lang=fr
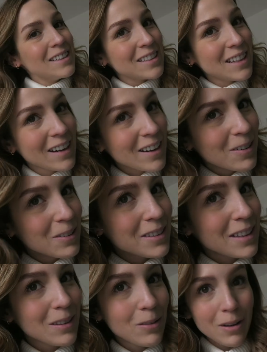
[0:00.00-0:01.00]
J'ai les
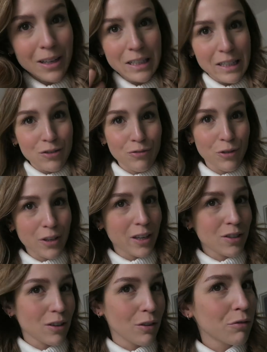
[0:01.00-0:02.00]
côtés droits des cheveux qui
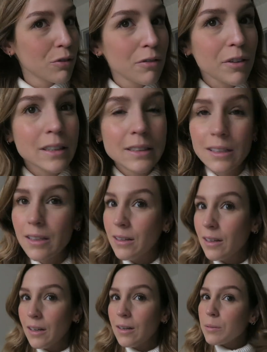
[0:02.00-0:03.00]
est genre full frisé
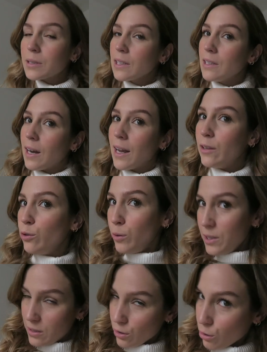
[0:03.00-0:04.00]
parce que dans la
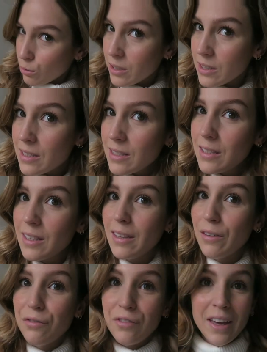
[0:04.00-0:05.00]
nuit, ce côté-ci c'est
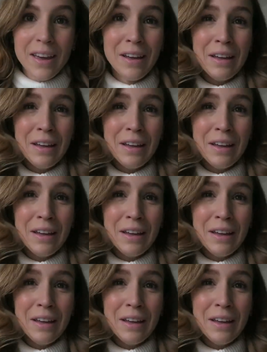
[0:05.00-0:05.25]
défait.